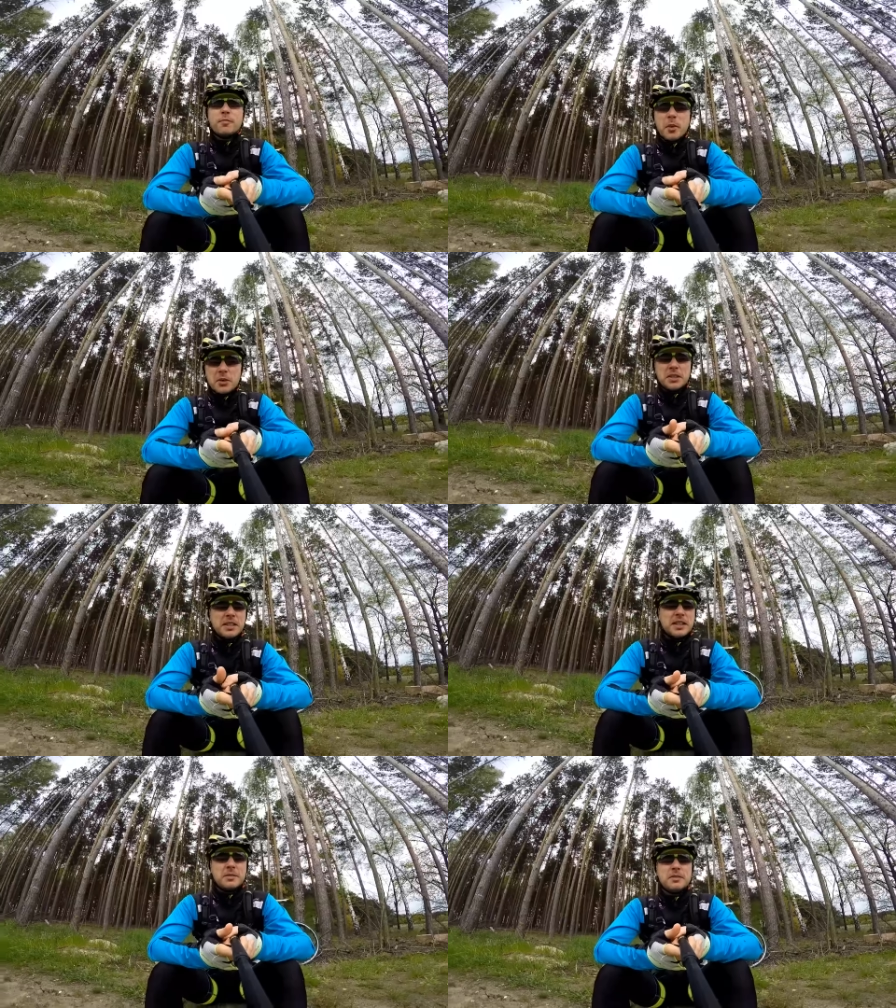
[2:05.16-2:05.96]
Polsce
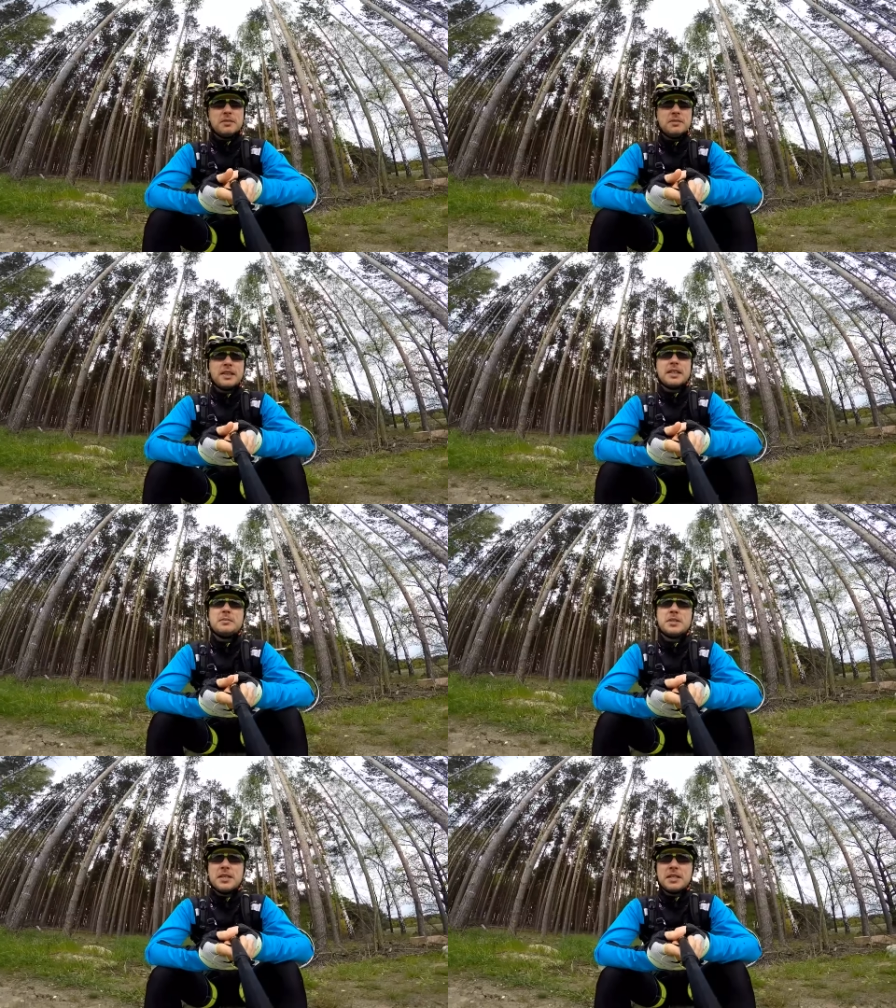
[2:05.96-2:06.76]
takie,
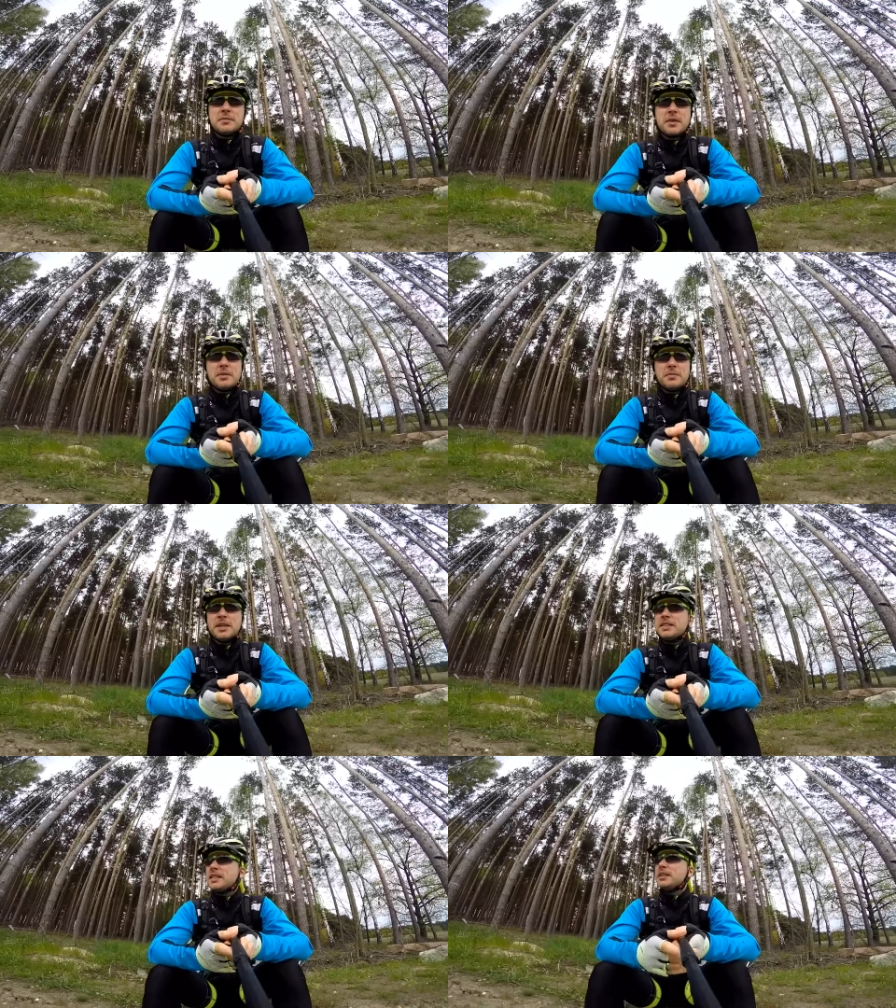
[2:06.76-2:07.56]
takie myślenie ma
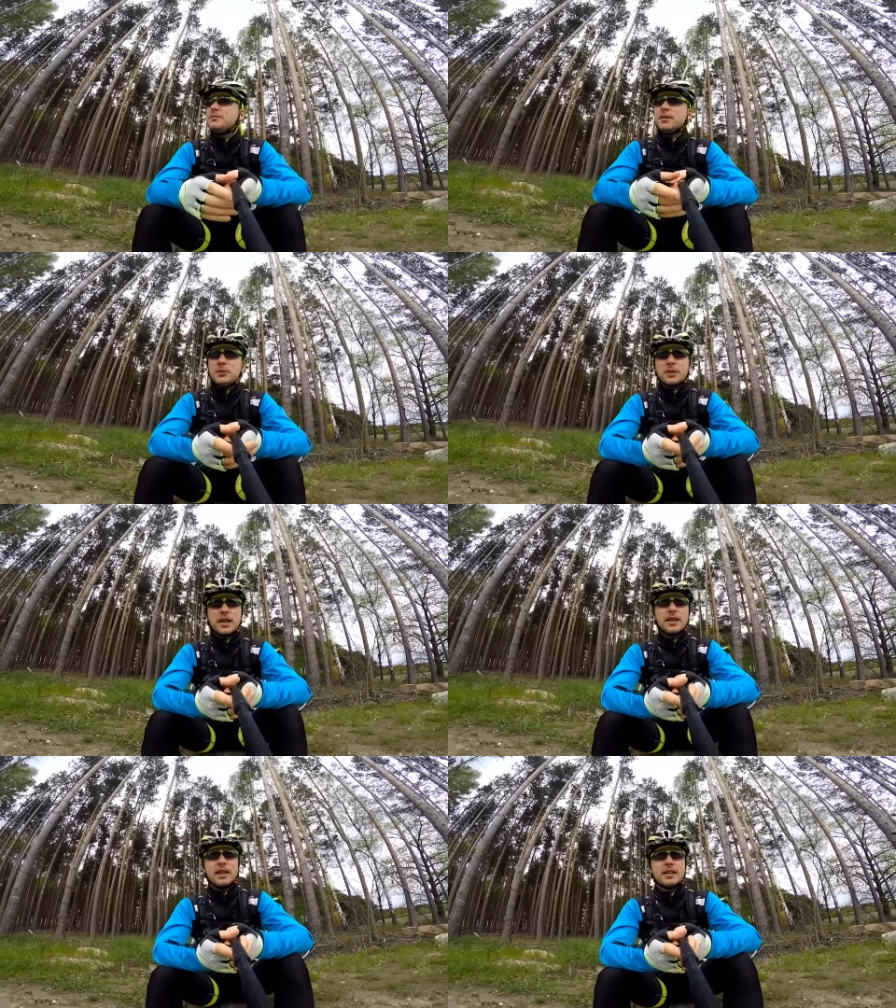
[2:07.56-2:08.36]
miejsce, ale w wielu
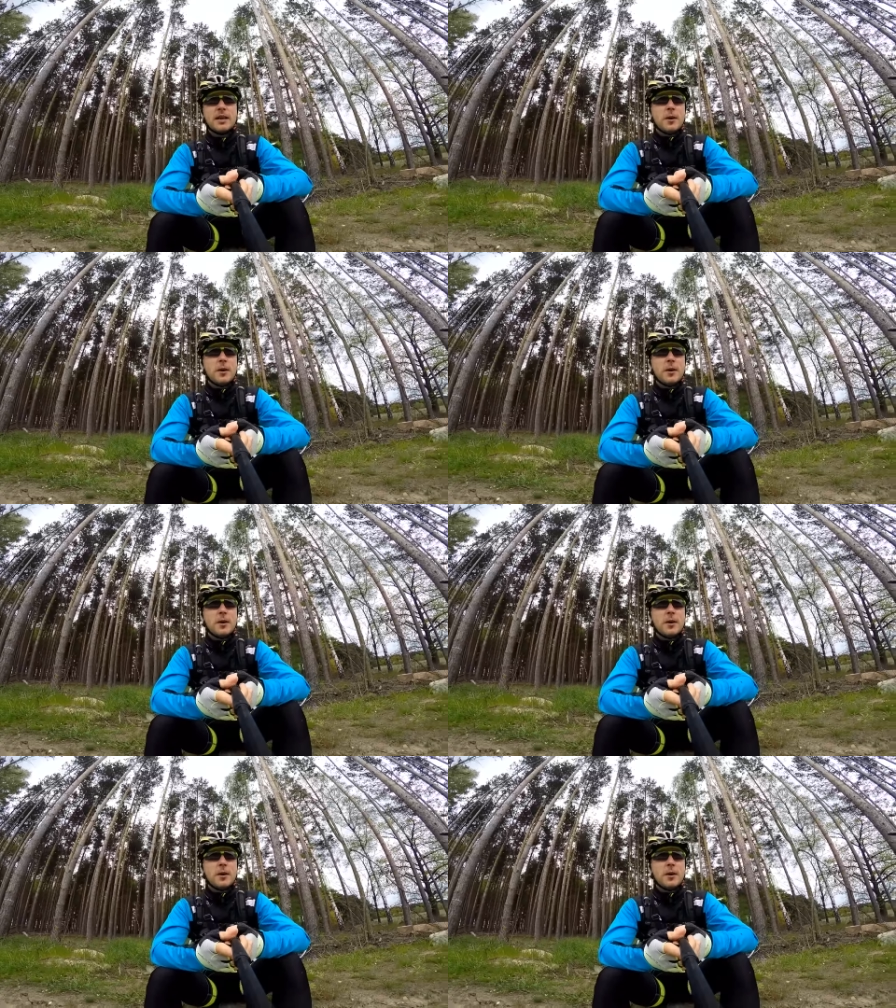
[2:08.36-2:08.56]
krajach,